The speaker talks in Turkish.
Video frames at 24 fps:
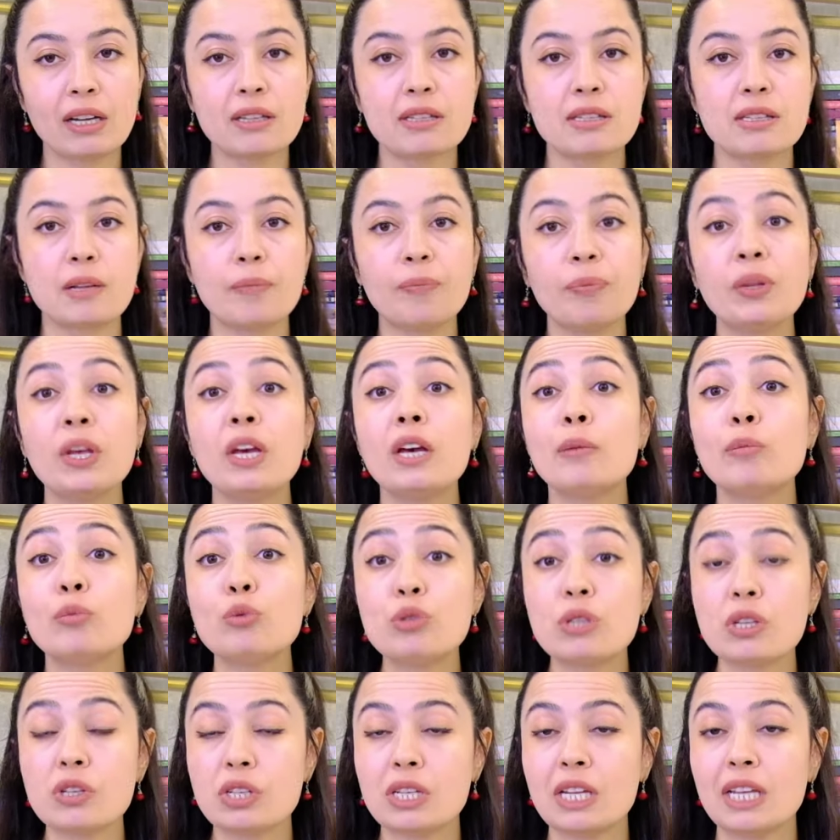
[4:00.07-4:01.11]
İşte bu
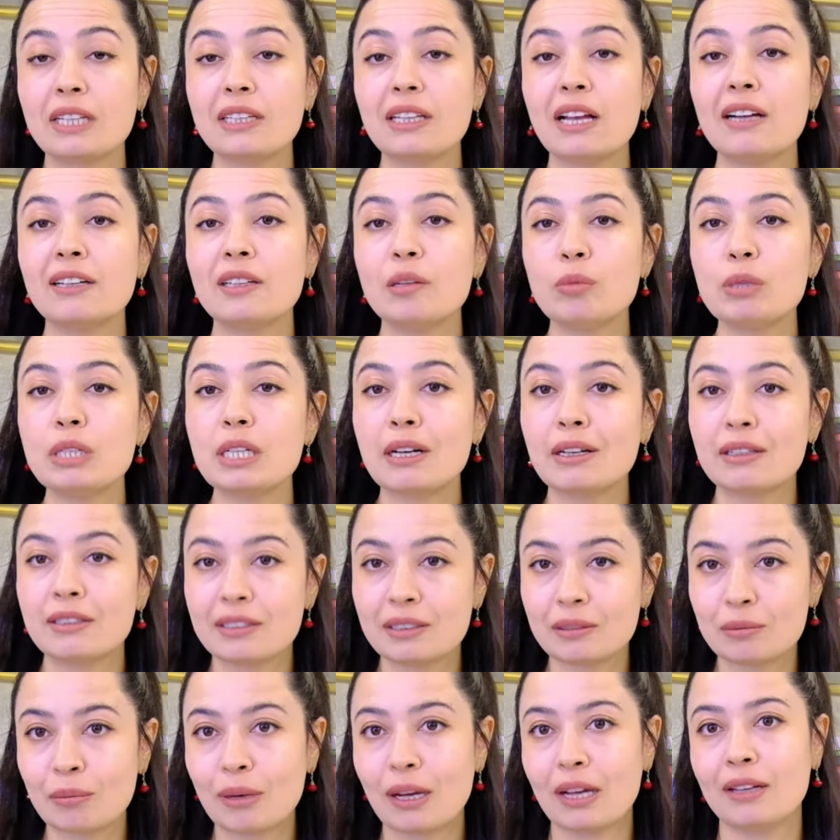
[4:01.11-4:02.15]
seçeneklerde bir
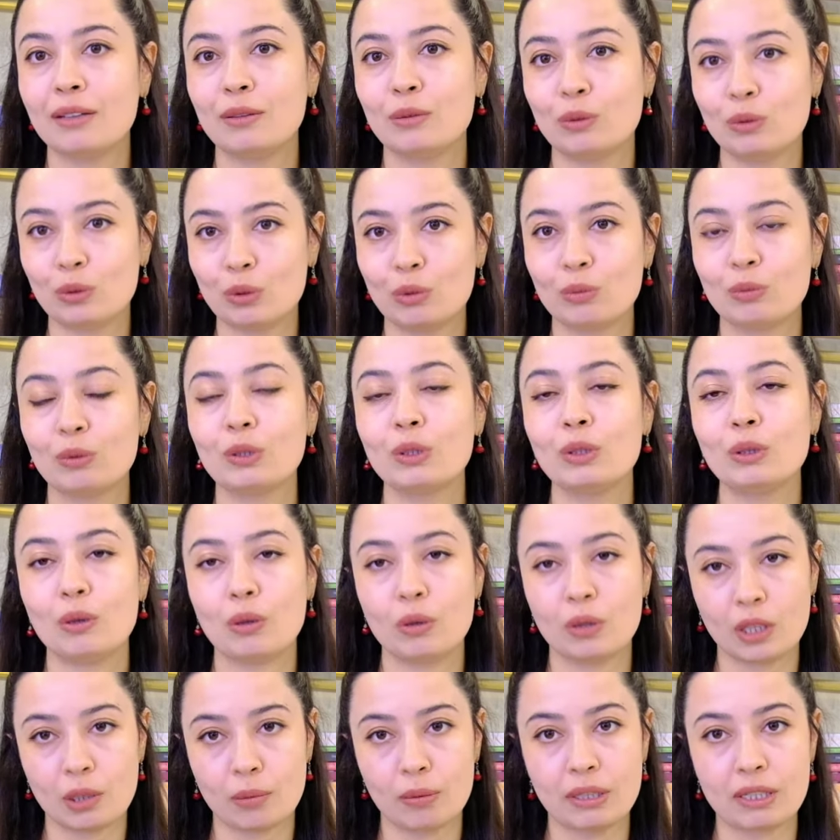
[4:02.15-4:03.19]
arınma durumu
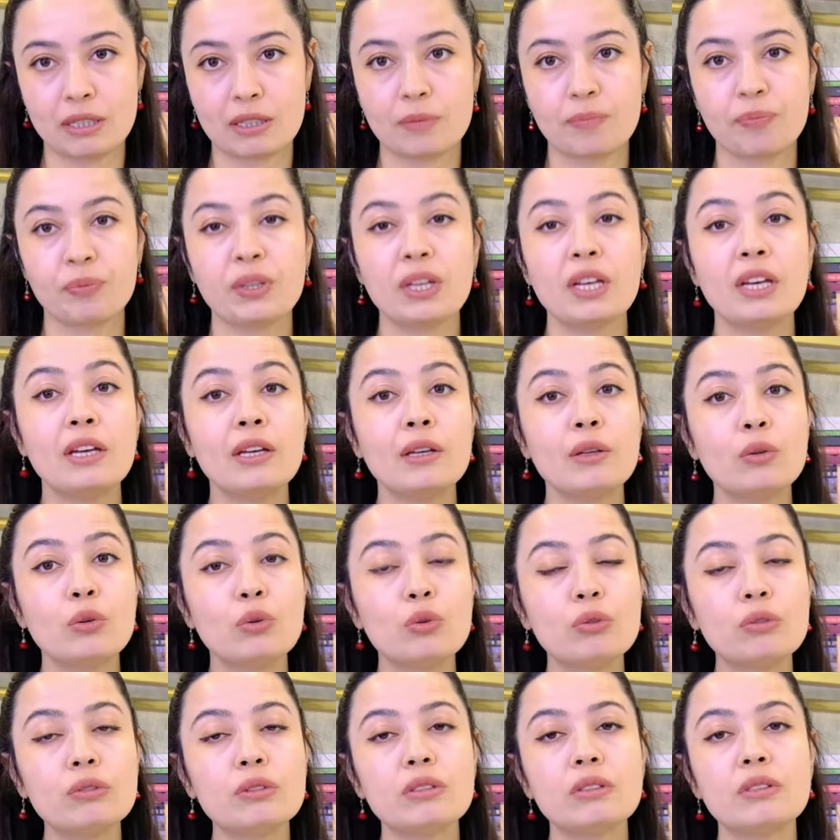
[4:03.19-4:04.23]
olabilir.
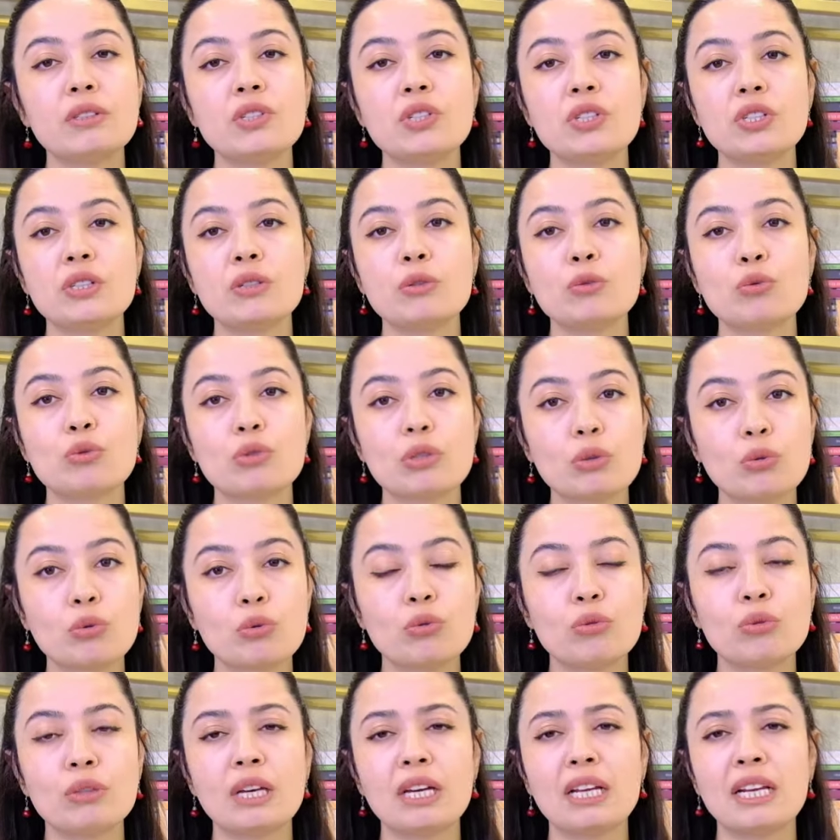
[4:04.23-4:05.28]
Yurt dışı, uzak
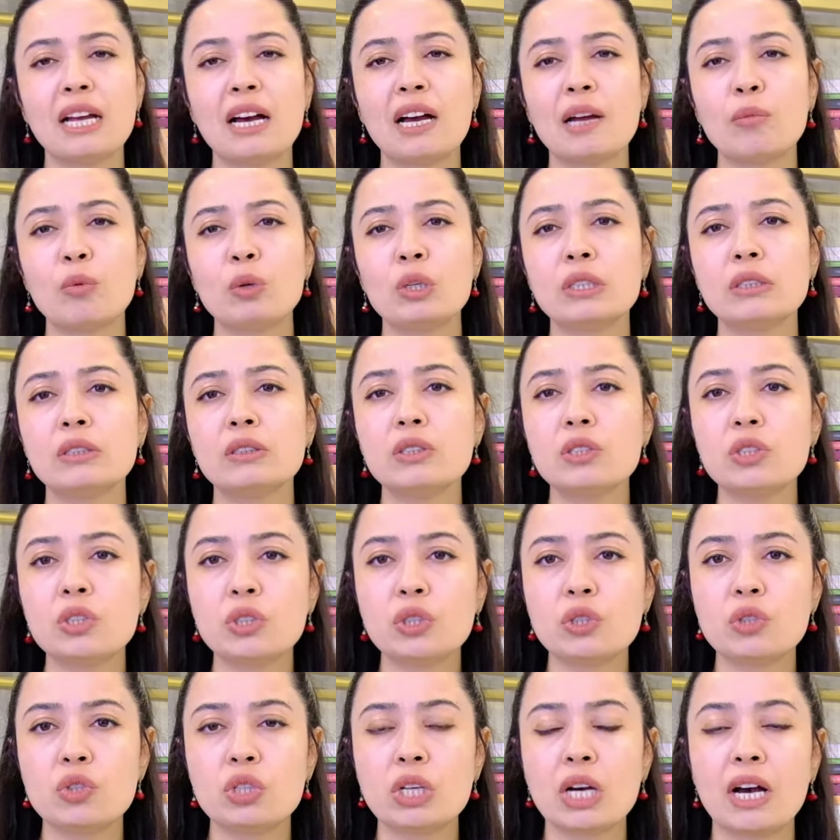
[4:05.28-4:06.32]
ülkeler, böyle dış
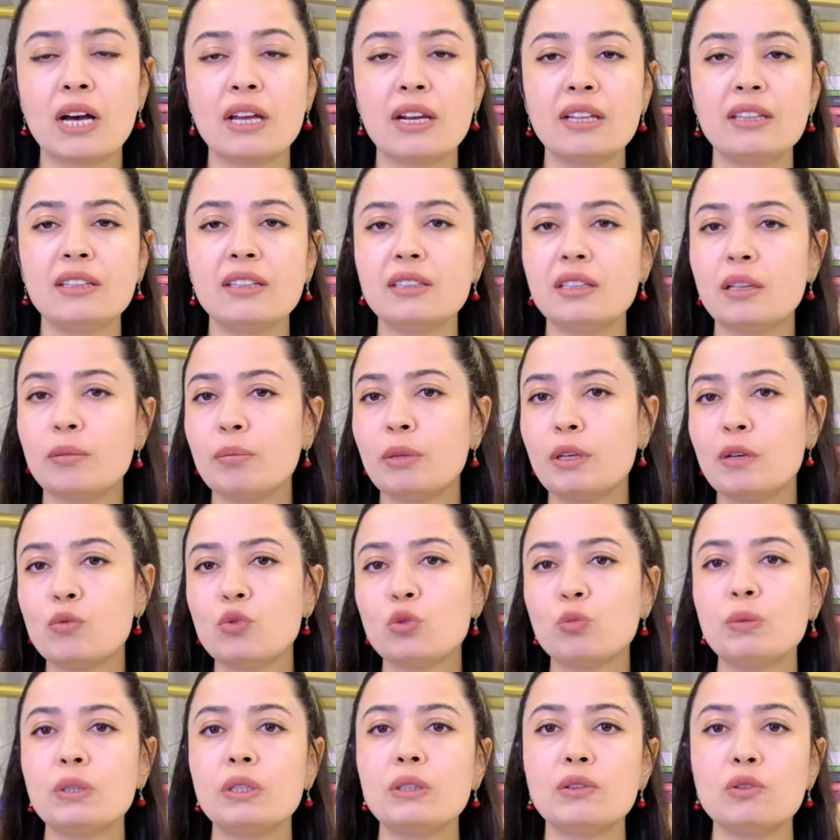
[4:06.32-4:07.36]
ticaret ya da
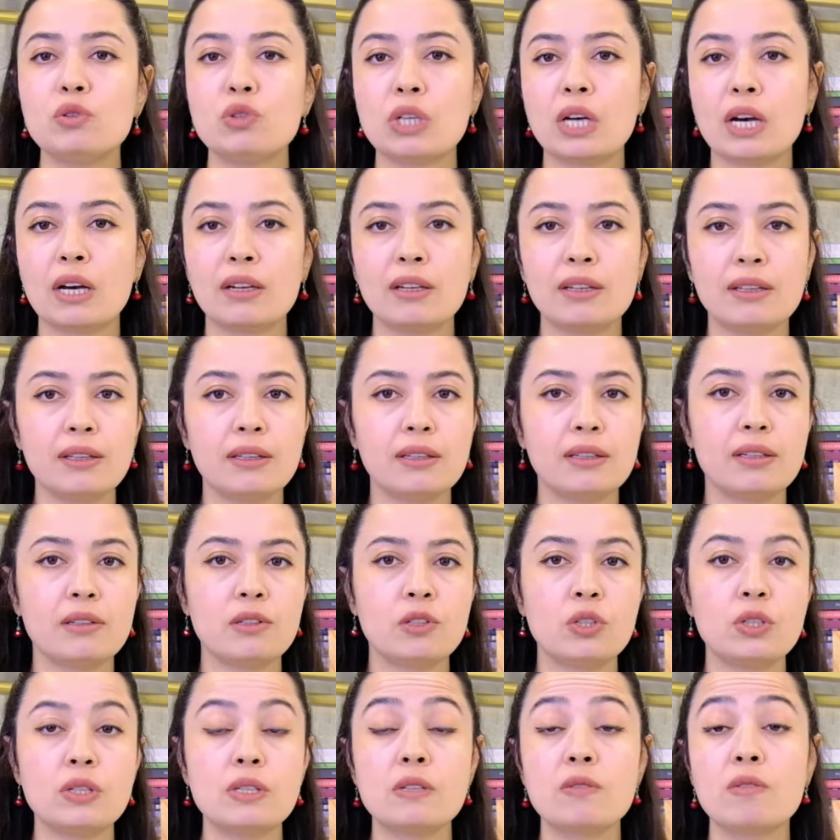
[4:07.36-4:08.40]
mevcut bir ticari
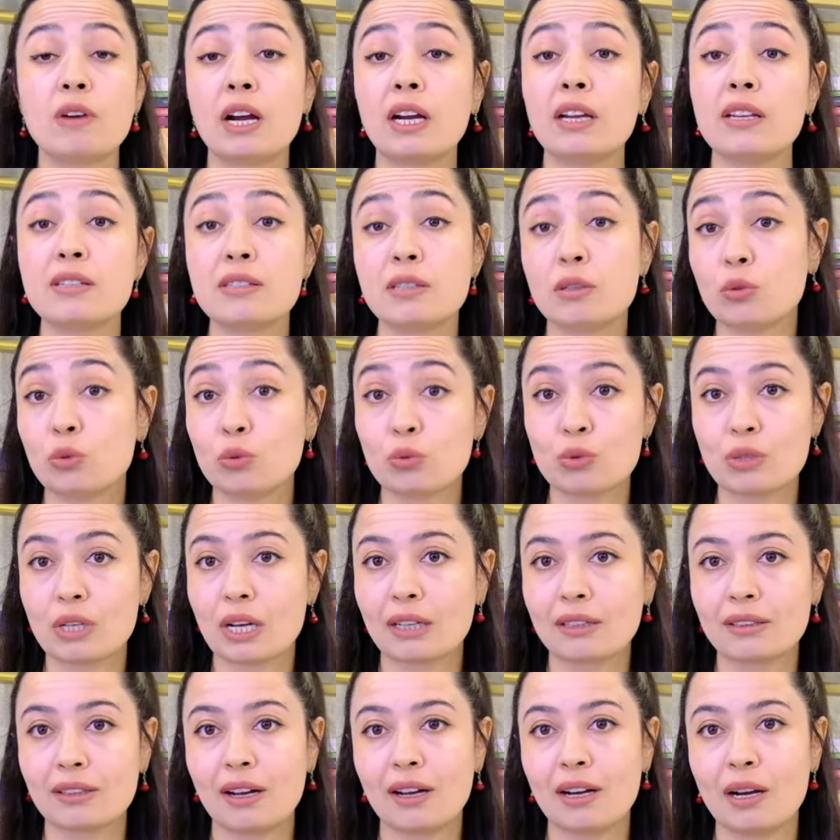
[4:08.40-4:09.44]
işiniz var ise
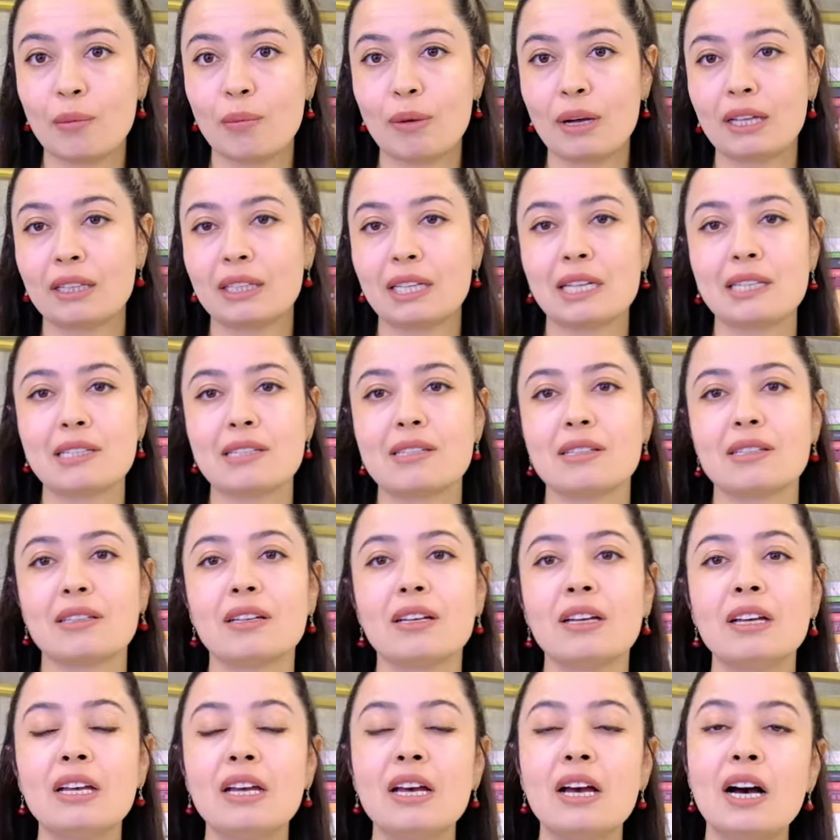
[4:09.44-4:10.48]
uzaklarla bağlantılı.
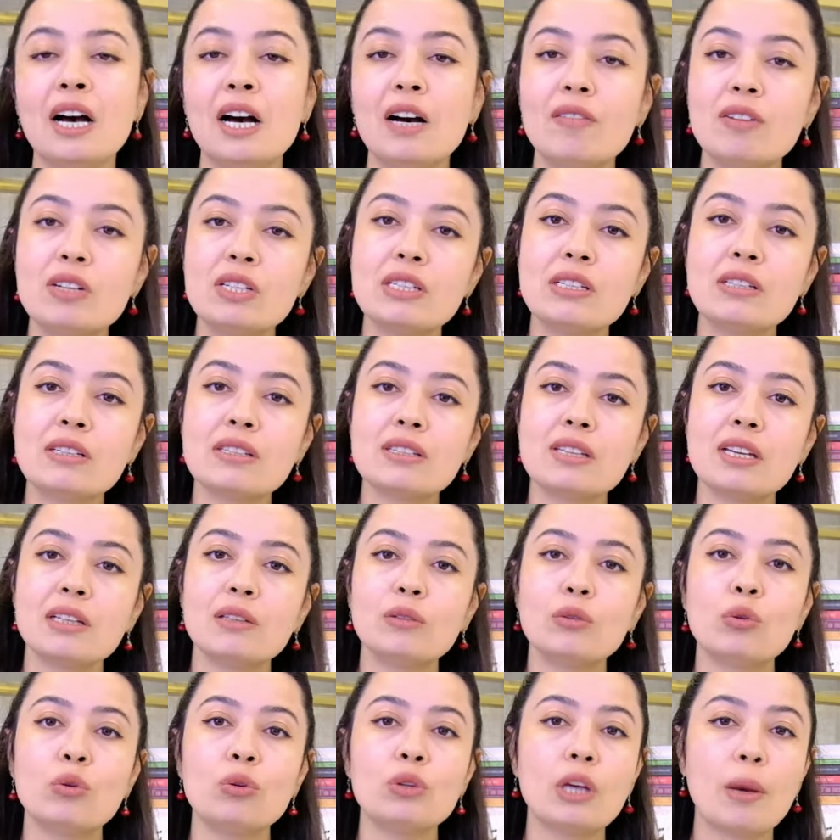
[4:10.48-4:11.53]
Havacılık
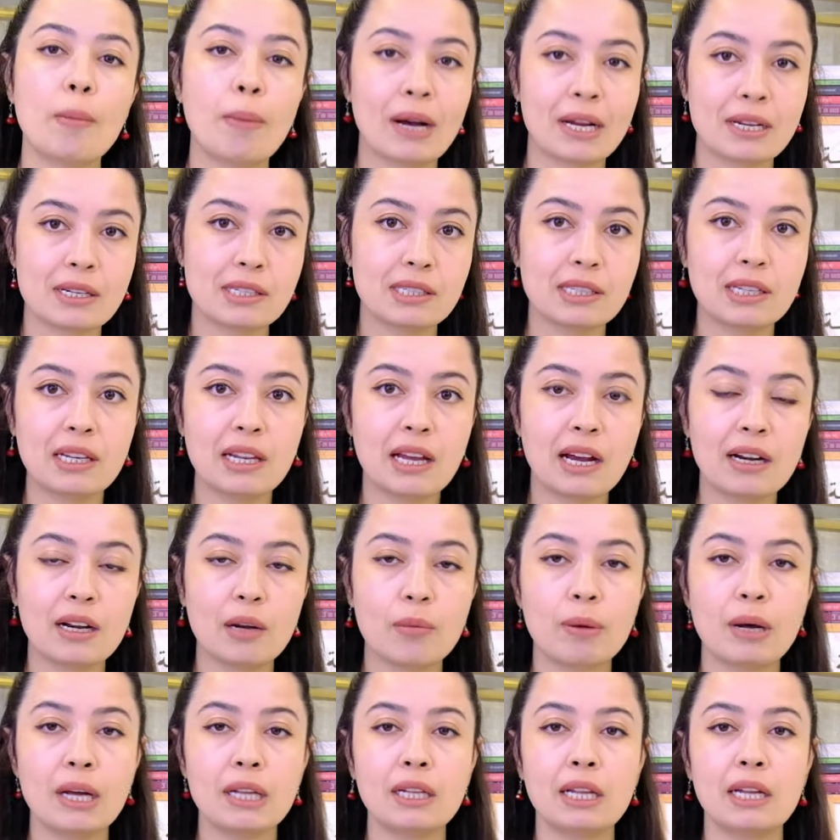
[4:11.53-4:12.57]
sektörü, yabancı dillerle
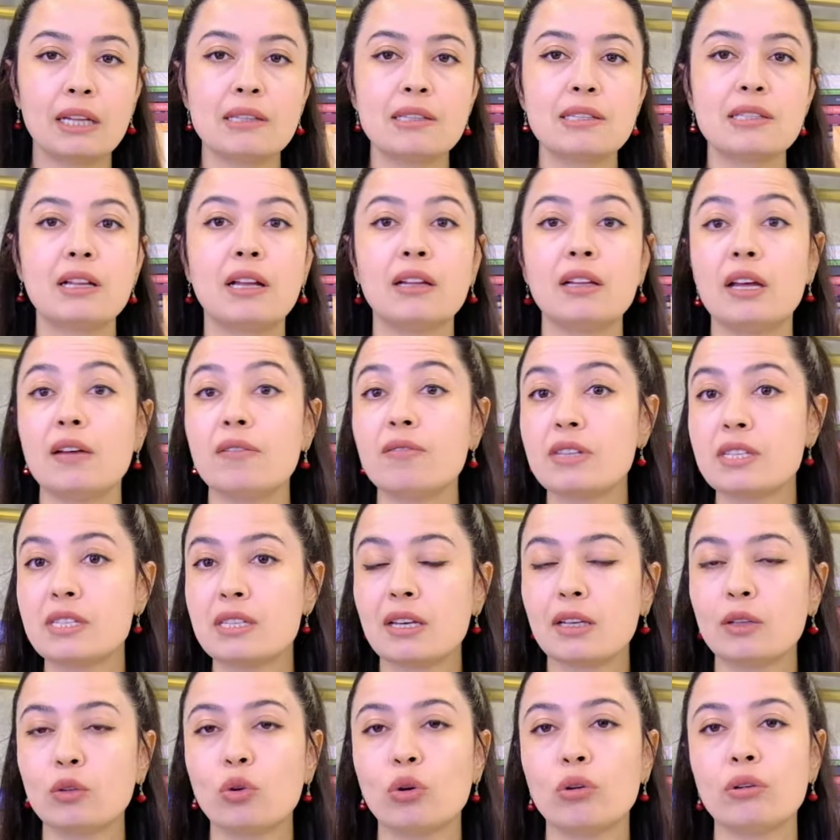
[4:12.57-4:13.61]
bağlantılı alan ve
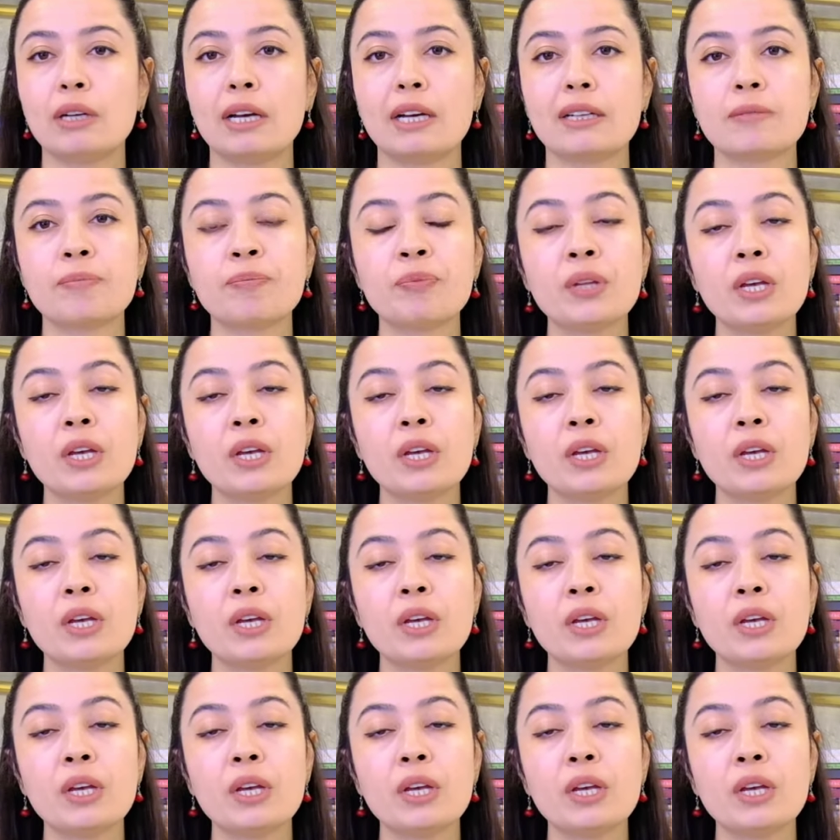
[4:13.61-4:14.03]
sektörler.